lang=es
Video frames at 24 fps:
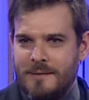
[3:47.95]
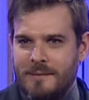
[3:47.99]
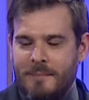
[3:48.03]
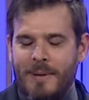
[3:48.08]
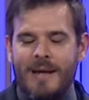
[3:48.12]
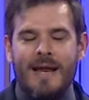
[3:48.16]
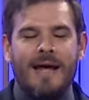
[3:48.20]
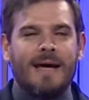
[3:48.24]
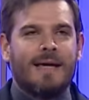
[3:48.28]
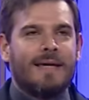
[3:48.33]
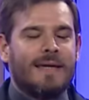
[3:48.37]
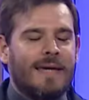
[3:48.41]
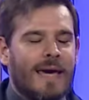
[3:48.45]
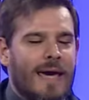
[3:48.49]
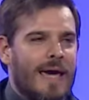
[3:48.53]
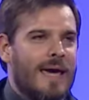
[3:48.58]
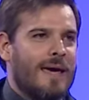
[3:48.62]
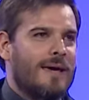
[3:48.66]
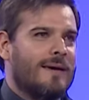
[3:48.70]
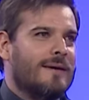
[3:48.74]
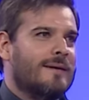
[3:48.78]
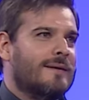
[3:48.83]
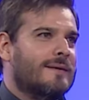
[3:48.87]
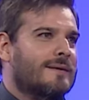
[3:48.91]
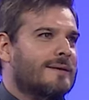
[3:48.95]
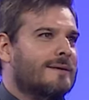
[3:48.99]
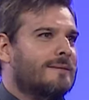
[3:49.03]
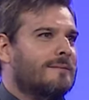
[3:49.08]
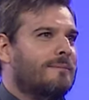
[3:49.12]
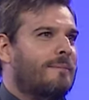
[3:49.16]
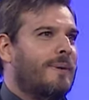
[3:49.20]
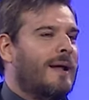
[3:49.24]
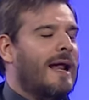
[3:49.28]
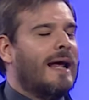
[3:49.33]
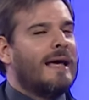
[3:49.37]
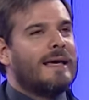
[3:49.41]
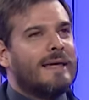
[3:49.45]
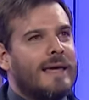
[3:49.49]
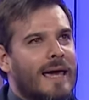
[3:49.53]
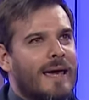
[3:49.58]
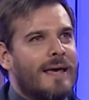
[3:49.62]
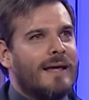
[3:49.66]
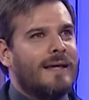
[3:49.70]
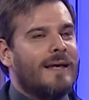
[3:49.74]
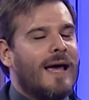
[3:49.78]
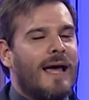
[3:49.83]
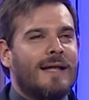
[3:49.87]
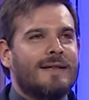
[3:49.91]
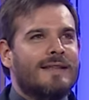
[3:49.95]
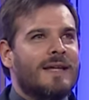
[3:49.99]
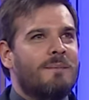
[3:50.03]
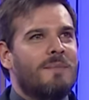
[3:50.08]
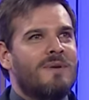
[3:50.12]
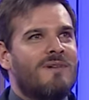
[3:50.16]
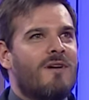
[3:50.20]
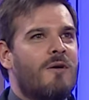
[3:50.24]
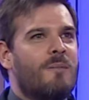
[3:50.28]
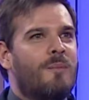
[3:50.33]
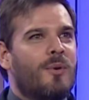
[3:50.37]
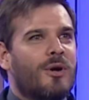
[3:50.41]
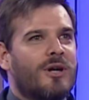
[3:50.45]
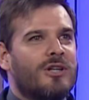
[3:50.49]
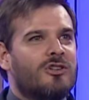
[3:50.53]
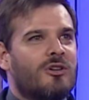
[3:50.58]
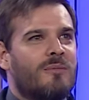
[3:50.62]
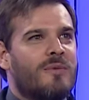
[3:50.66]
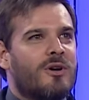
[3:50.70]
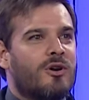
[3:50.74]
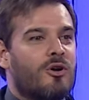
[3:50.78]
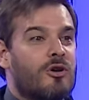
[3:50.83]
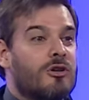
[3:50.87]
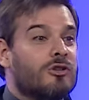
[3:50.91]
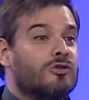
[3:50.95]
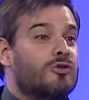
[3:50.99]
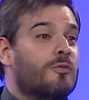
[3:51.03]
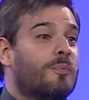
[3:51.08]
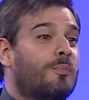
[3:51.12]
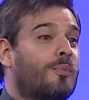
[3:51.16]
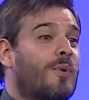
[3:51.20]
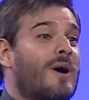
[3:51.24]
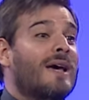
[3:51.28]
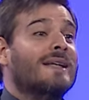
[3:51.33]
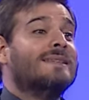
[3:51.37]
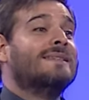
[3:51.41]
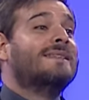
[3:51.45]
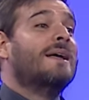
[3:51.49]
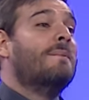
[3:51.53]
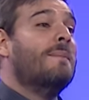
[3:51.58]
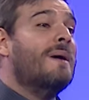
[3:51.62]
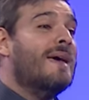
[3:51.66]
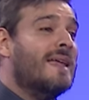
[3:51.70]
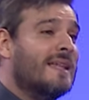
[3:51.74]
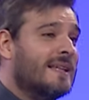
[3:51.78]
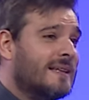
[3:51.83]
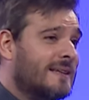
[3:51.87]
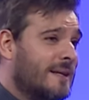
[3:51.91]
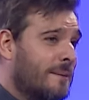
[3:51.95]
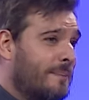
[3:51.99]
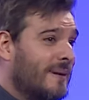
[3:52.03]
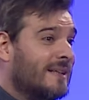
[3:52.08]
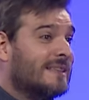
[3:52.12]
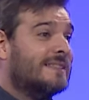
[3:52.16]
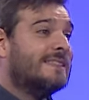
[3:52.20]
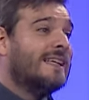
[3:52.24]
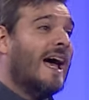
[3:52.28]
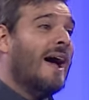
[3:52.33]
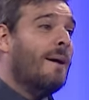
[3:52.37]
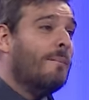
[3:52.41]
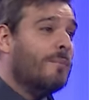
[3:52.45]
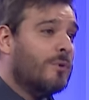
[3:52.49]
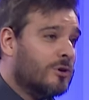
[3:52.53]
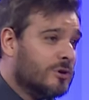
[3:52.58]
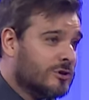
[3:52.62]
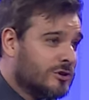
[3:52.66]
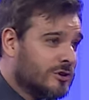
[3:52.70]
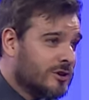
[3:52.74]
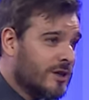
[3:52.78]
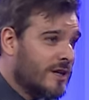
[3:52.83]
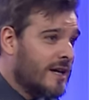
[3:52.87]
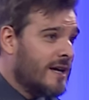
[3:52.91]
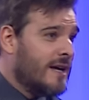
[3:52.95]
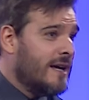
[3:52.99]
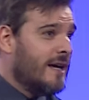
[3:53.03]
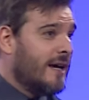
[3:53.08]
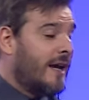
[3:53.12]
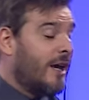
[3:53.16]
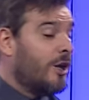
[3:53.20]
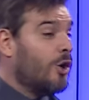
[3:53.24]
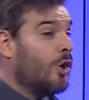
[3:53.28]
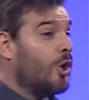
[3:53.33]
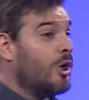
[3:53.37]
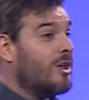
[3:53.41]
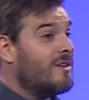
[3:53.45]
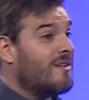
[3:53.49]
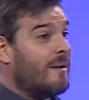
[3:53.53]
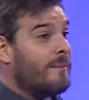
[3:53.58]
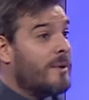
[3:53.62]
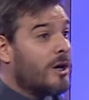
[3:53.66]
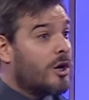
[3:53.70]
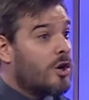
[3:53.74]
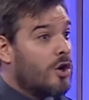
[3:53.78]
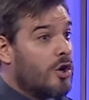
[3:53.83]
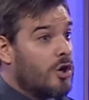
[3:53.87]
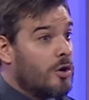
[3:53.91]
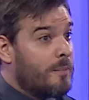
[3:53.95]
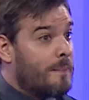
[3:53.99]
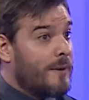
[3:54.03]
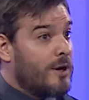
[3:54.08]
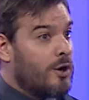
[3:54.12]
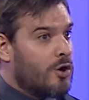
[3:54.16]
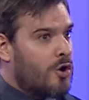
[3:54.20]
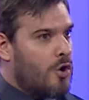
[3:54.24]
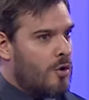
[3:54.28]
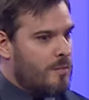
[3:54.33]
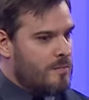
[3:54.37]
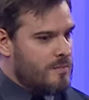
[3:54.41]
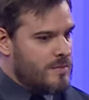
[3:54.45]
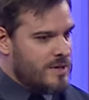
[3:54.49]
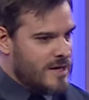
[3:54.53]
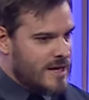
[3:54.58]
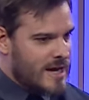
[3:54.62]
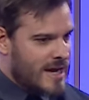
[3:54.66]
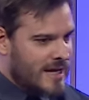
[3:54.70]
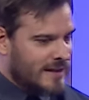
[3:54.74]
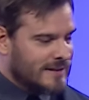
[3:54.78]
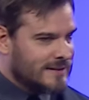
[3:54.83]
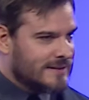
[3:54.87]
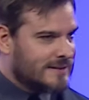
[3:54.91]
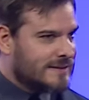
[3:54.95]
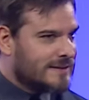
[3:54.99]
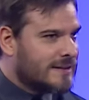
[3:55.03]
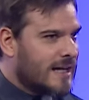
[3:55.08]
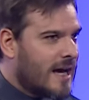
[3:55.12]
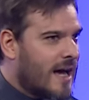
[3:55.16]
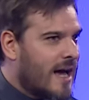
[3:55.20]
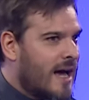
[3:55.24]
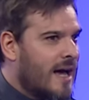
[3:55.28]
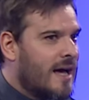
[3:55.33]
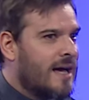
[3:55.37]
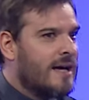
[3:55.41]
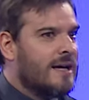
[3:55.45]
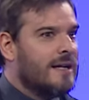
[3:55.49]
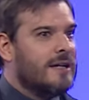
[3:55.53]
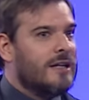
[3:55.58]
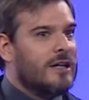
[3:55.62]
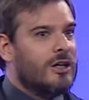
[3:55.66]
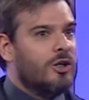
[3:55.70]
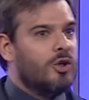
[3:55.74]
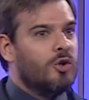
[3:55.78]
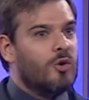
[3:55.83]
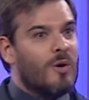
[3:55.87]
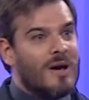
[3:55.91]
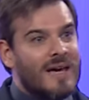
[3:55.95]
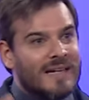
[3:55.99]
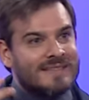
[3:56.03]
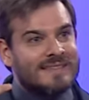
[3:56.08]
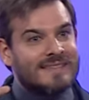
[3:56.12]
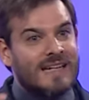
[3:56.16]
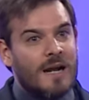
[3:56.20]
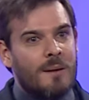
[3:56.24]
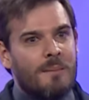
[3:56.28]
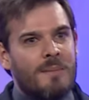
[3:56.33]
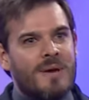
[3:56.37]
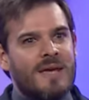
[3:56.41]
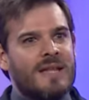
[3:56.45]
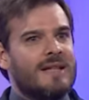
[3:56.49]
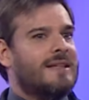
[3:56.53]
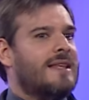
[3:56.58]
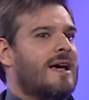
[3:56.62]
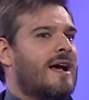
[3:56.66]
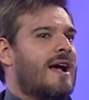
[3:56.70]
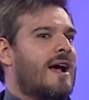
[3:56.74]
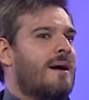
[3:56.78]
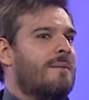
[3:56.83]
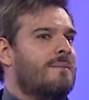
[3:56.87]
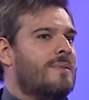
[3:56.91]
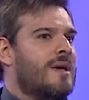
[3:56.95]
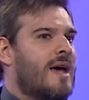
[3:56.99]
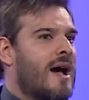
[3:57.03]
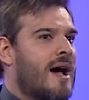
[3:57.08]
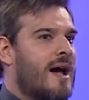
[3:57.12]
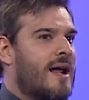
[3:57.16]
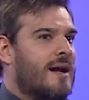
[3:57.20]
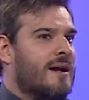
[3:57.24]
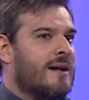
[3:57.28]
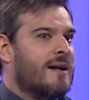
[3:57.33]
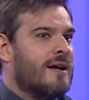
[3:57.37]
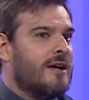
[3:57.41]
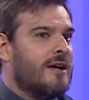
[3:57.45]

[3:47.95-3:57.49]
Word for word: ¿Para qué? ¿Para qué? Antes me iba un poquito mejor. Supuestamente pensamos que nos iba mejor, pero comienza nuestra mente a cambiar,